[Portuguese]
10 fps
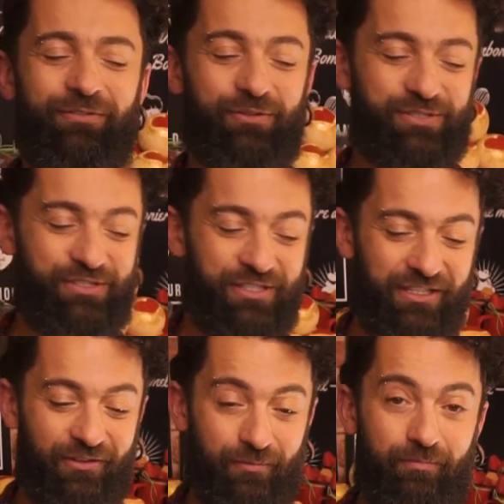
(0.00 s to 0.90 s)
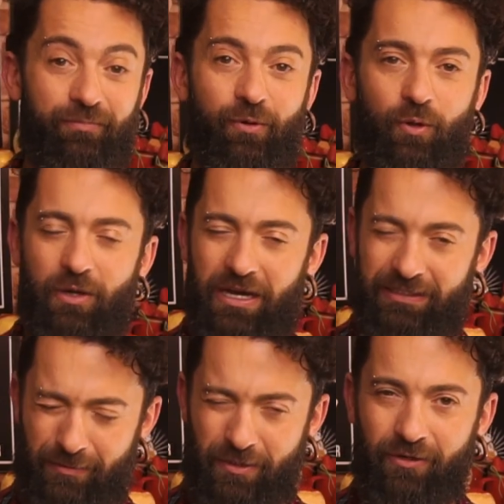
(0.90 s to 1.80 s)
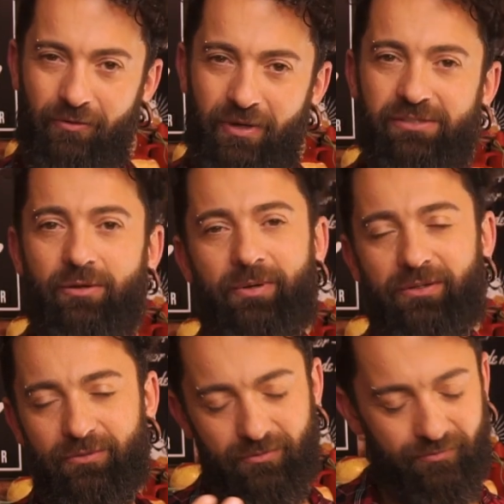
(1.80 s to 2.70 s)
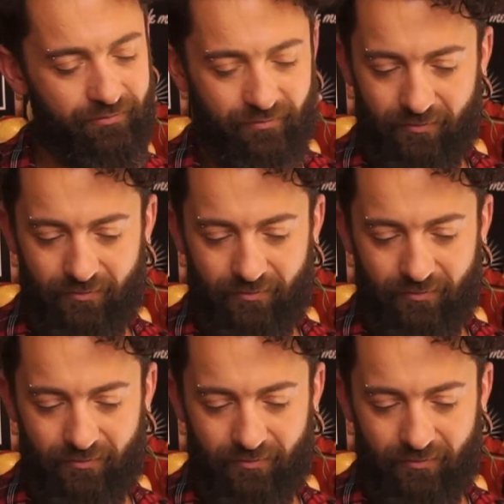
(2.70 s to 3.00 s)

Você colocar na mão é só para não